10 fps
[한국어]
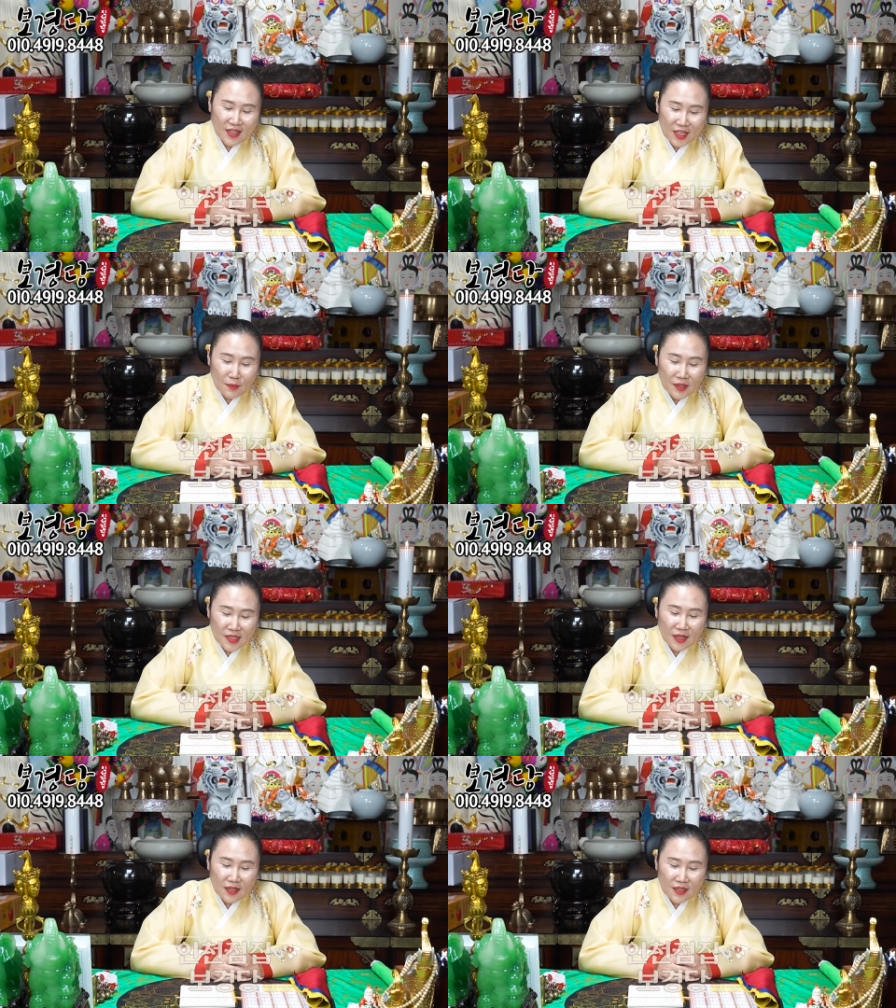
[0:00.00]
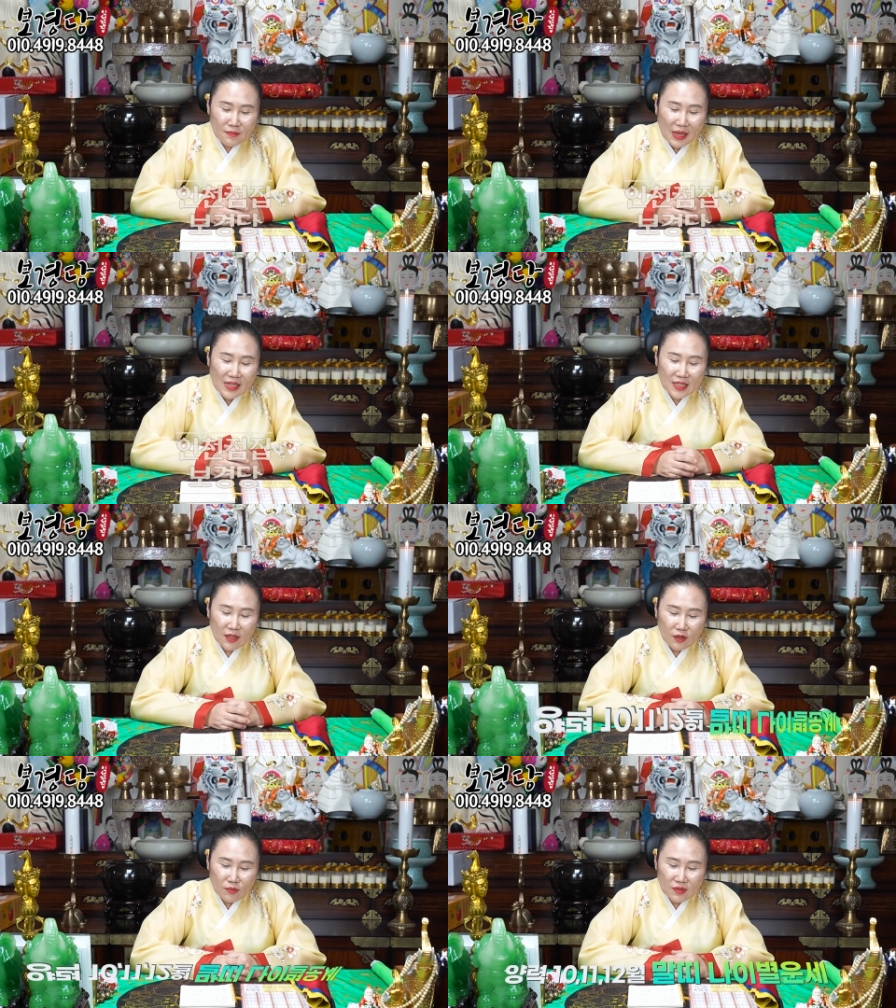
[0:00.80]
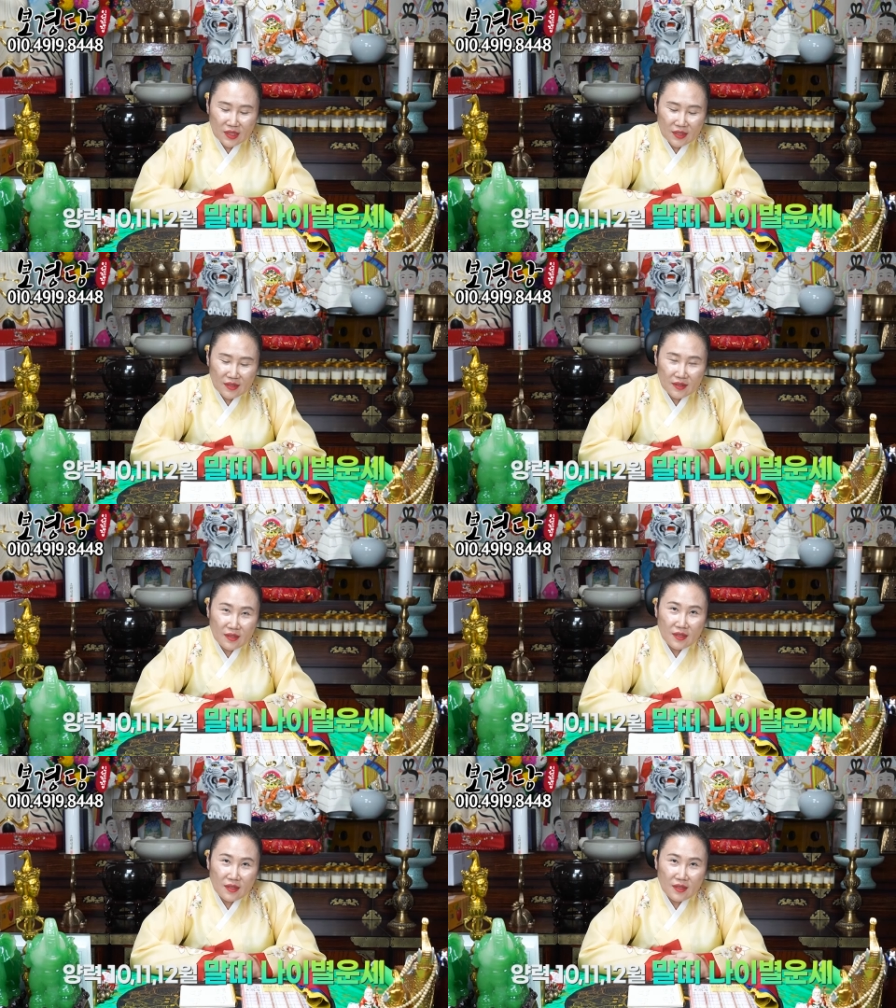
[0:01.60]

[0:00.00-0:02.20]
이번 시간에는 말띠 여러분들